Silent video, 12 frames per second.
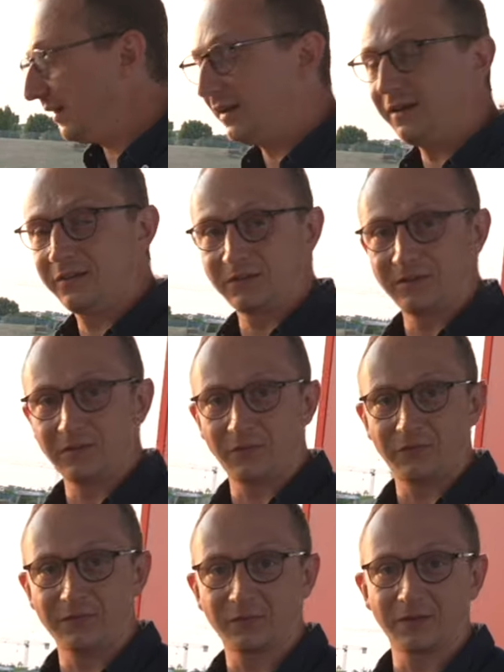Et ici, en
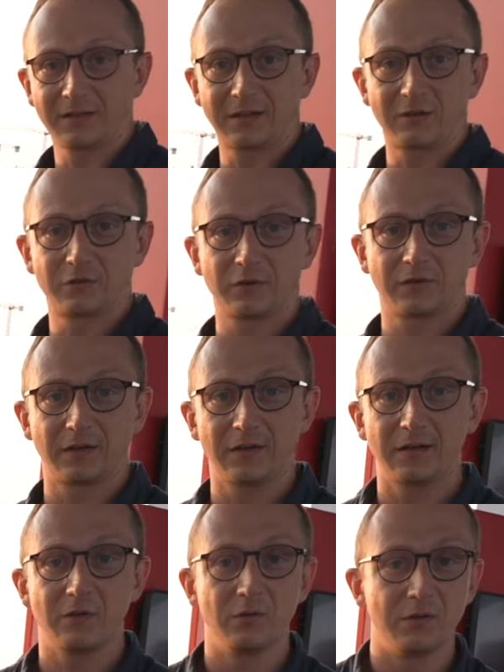fait, on a quelque chose qui
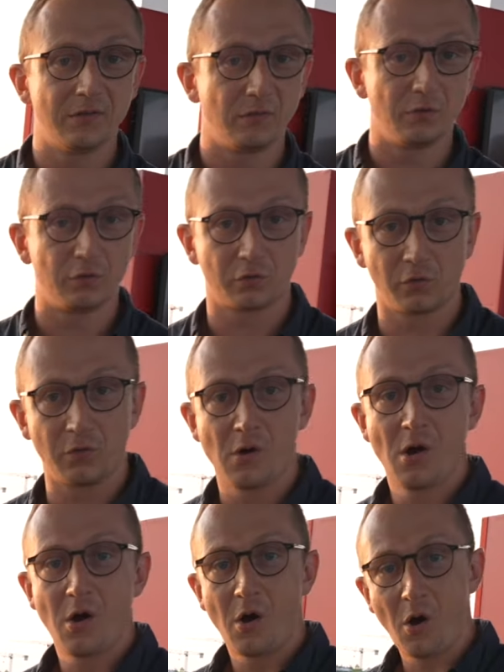est une évolution
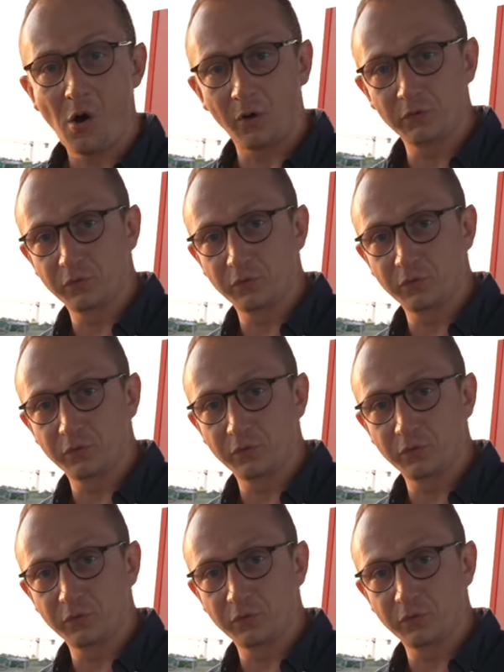en